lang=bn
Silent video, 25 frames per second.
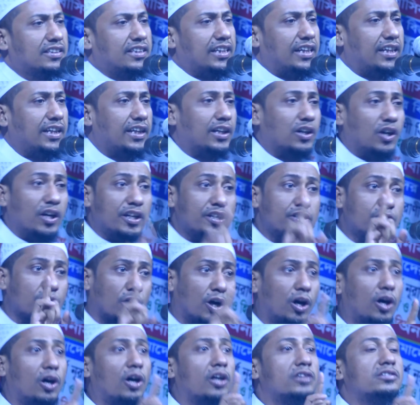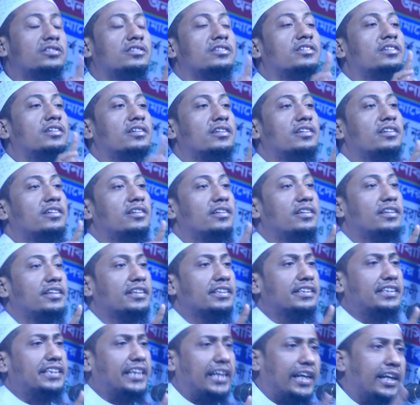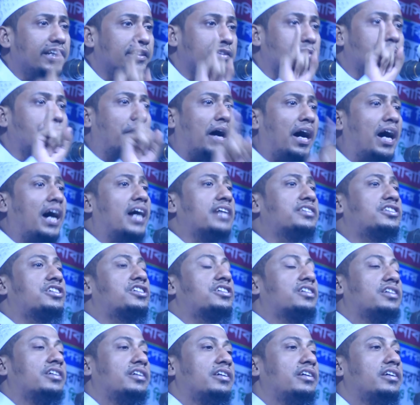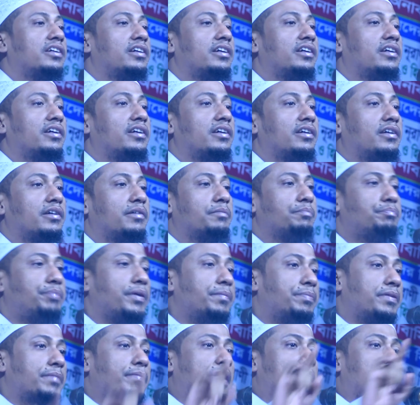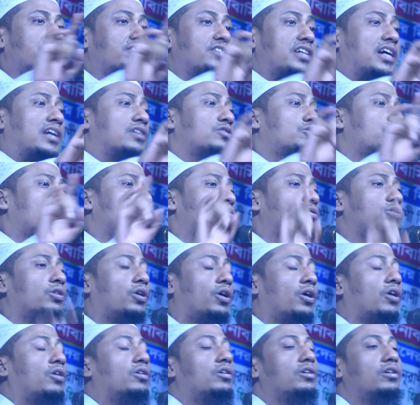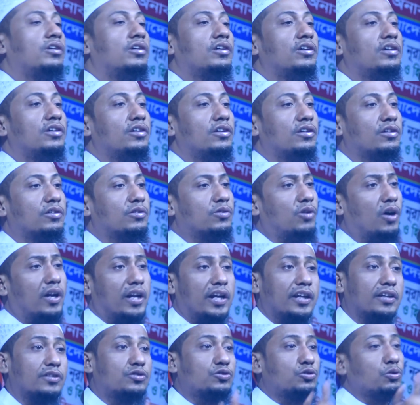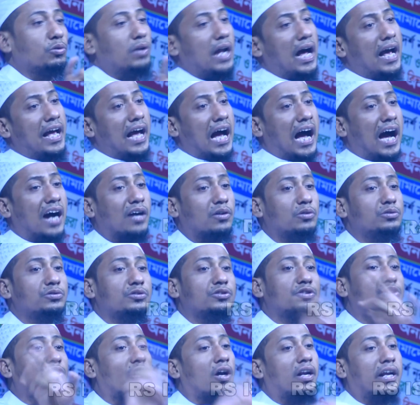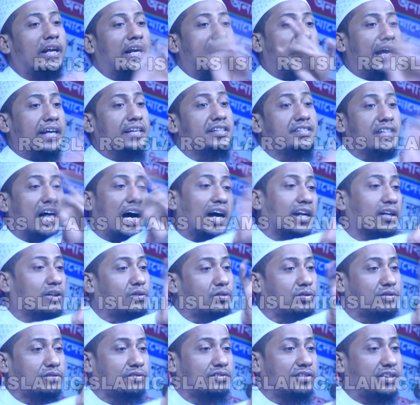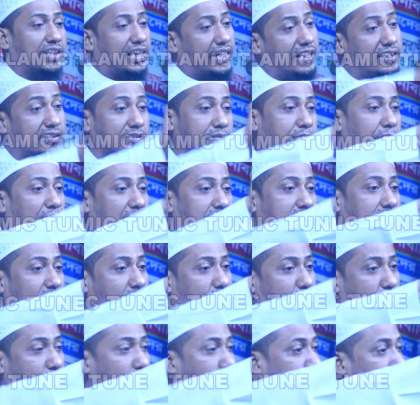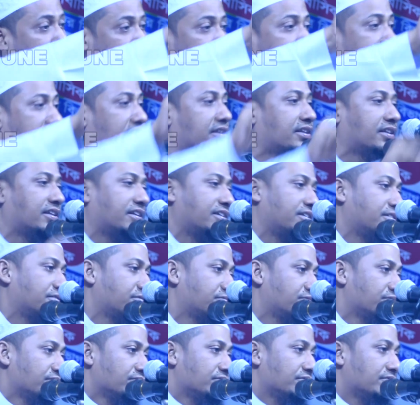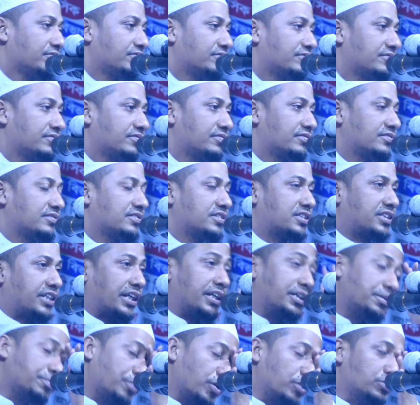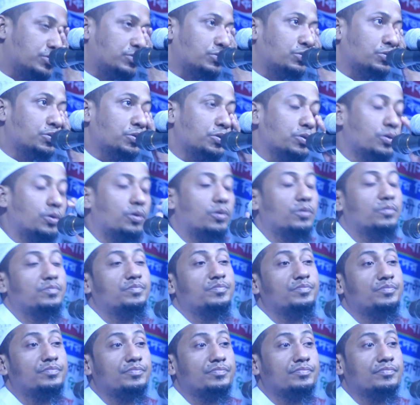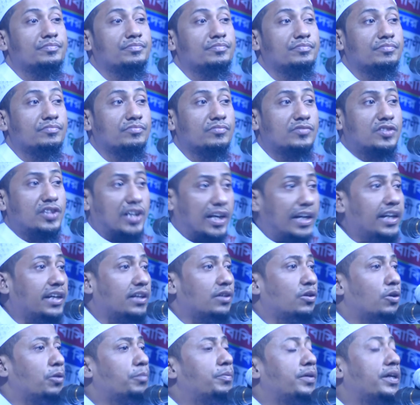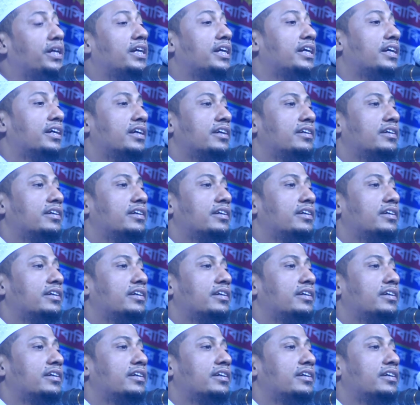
তিনি ওই জন তিন মাস বিবি বাচ্চার জন্য ঘরের চুলায় আগুন জ্বলে নাই যার তিন মাসে কোনো দিন সেই বন্ধু সেই নবী